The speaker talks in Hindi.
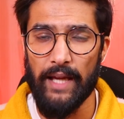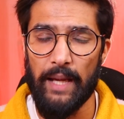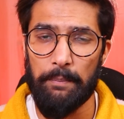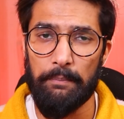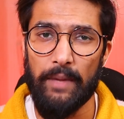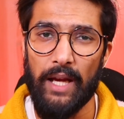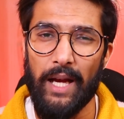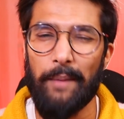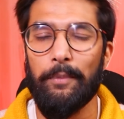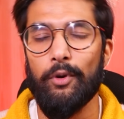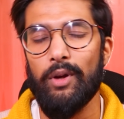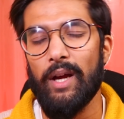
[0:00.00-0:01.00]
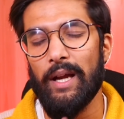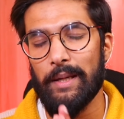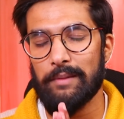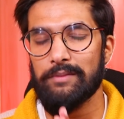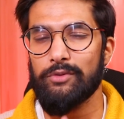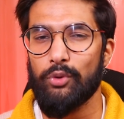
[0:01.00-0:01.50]
कैप में आपको यार
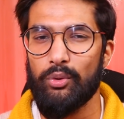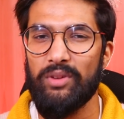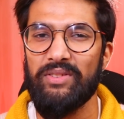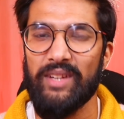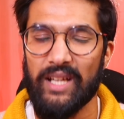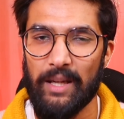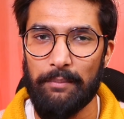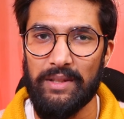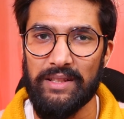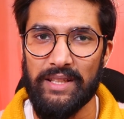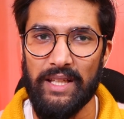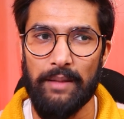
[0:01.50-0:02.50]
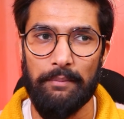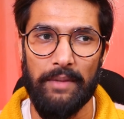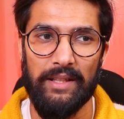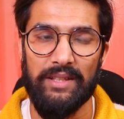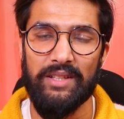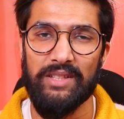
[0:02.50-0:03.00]
थोड़ी सी कम मिलती है
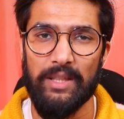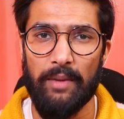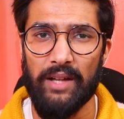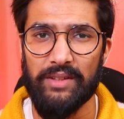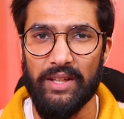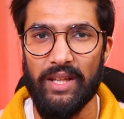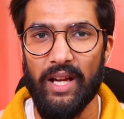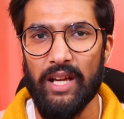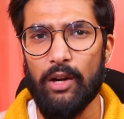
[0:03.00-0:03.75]
मैंने जिनसे बात करी